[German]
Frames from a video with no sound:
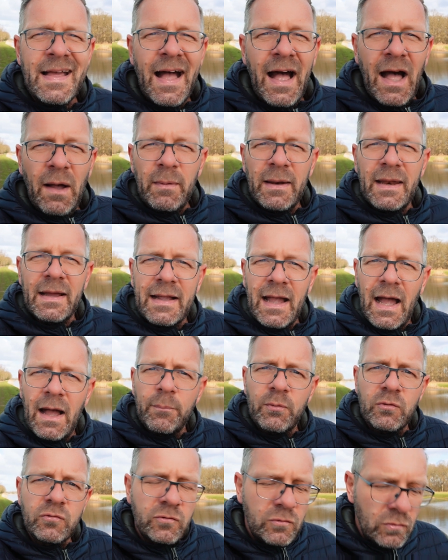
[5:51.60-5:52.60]
Aber da
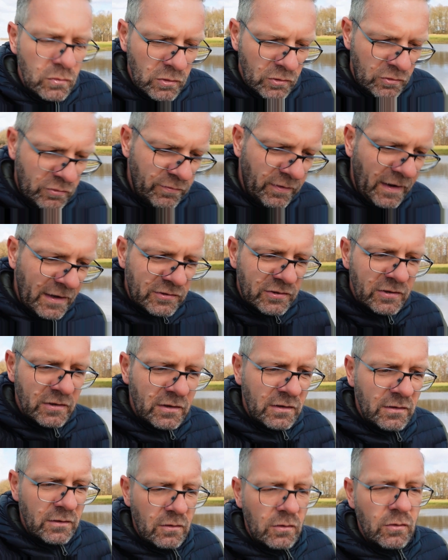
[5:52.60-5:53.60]
gab es durch
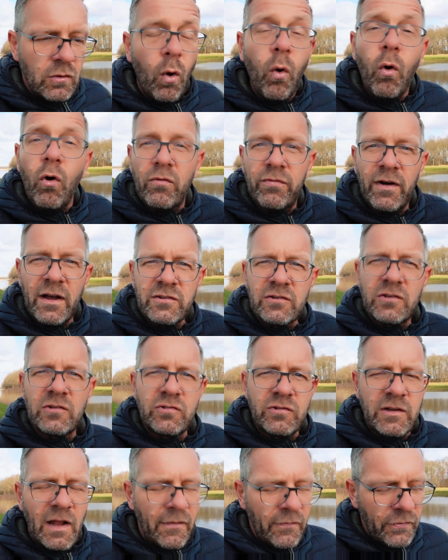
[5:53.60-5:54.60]
Wasser, äh,
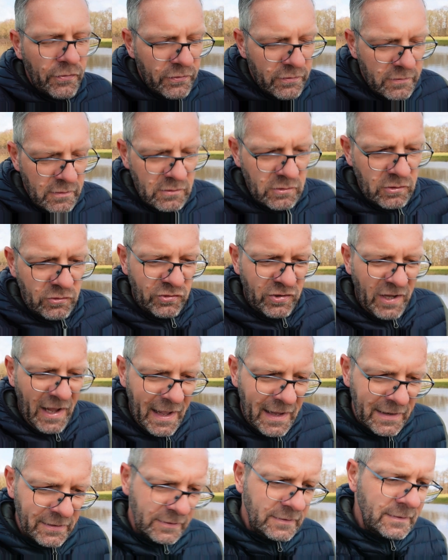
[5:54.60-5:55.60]
Hochwasserstand äh,
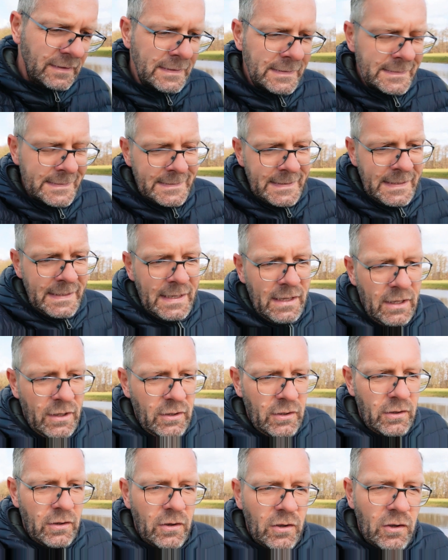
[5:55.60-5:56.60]
Schaden.
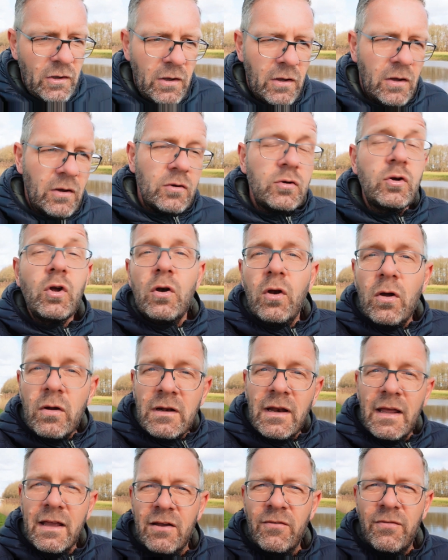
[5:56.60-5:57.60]
Äh,
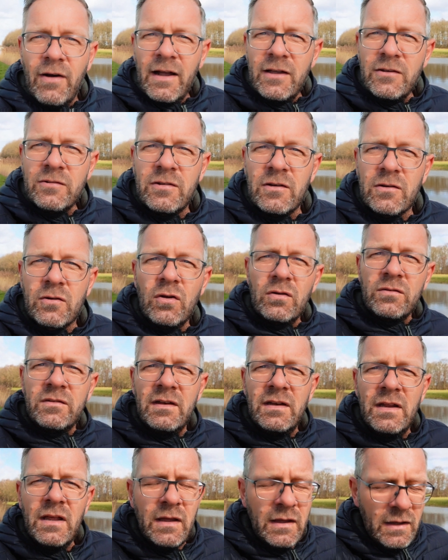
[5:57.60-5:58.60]
glücklicherweise
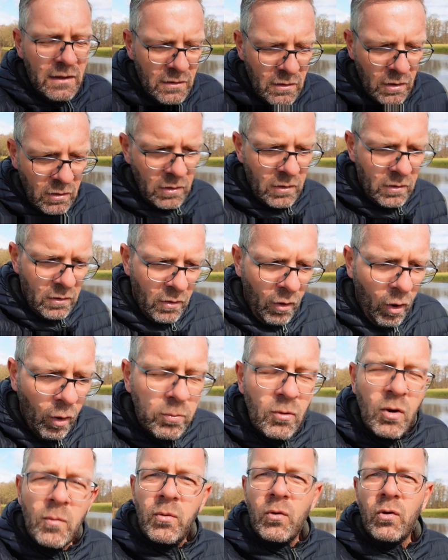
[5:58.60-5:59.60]
könnten die äh,
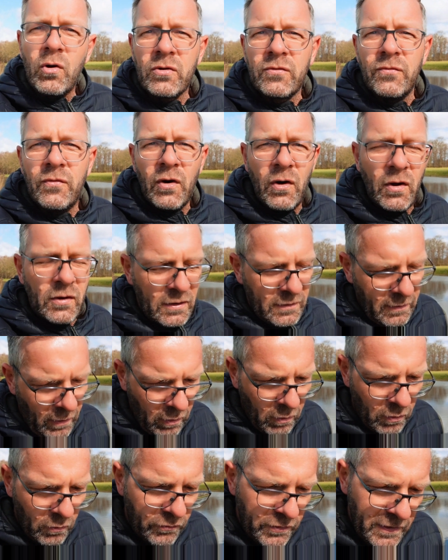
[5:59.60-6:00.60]
umgebucht worden
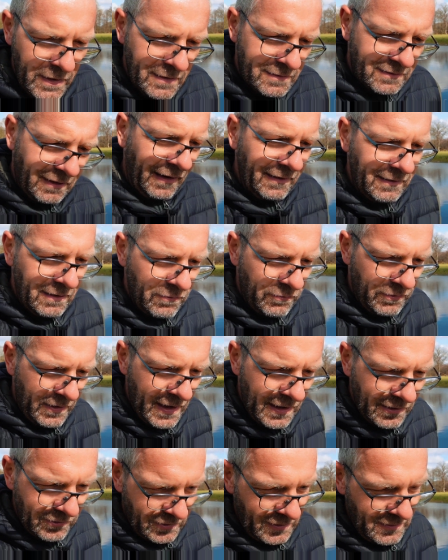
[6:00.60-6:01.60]
auf Etang de
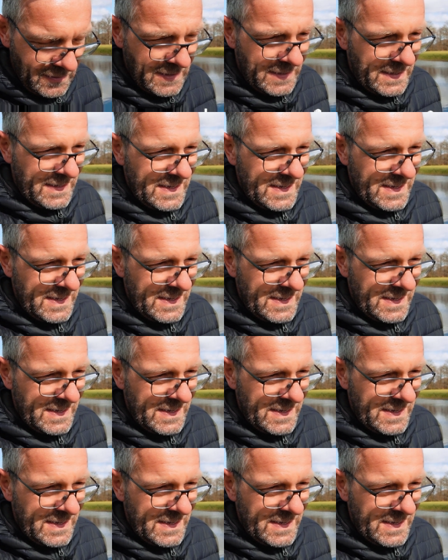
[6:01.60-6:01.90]
Verse.